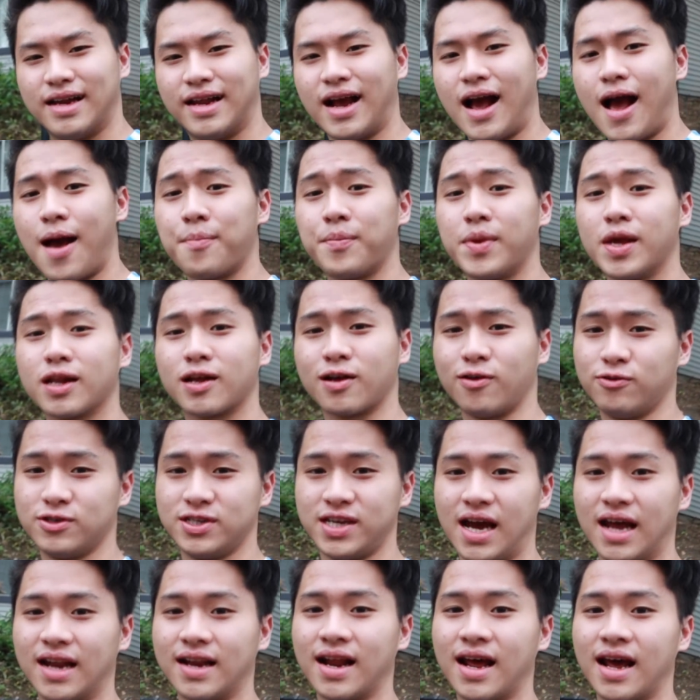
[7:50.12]
gak ada yang ambil
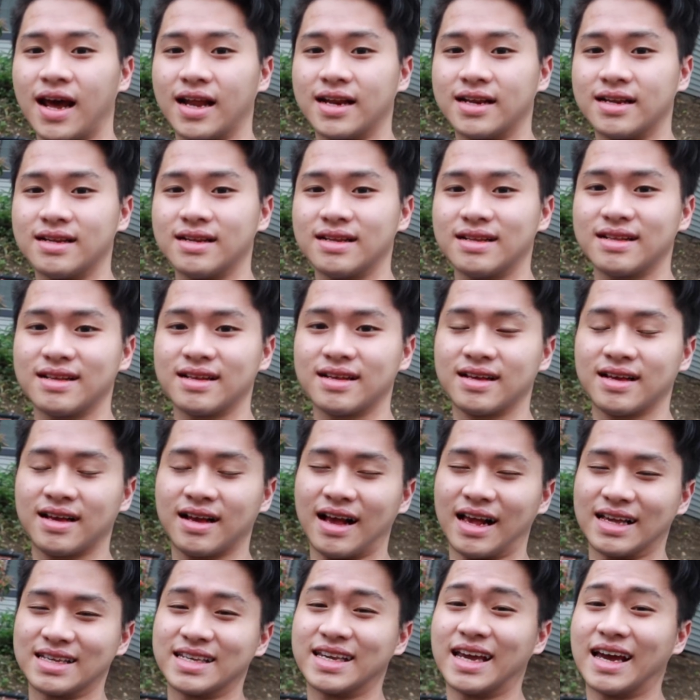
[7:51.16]
kehujanan.
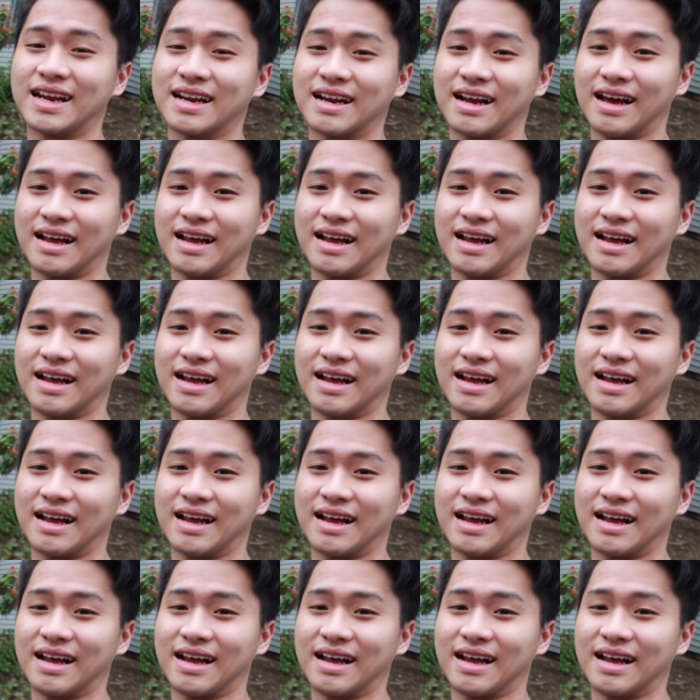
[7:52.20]
Kasihan